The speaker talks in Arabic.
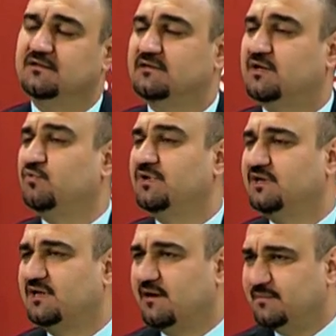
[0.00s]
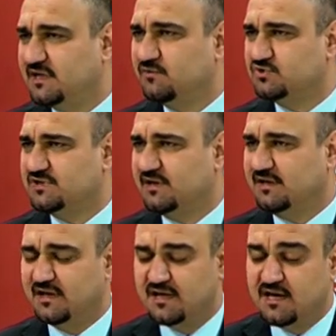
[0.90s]
بتكوين آه، الكابينة
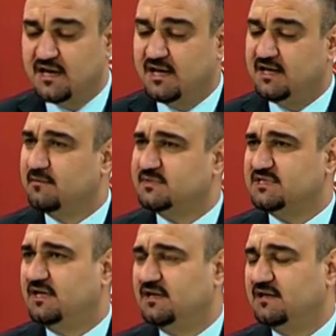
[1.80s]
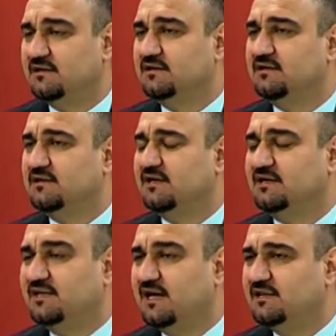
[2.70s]
الوزارية هي مسألة آه،
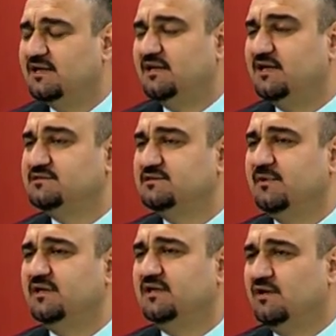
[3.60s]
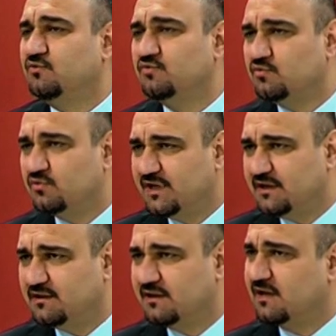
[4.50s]
اعتيادية لا سيما نحن
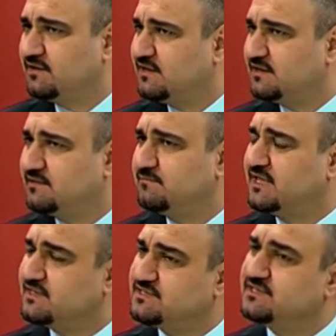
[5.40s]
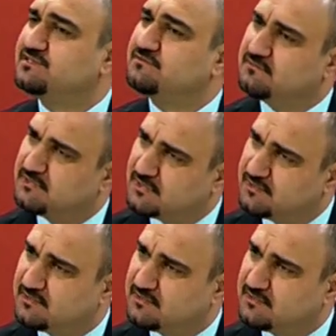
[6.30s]
نريد أن يتم تأسيس آه،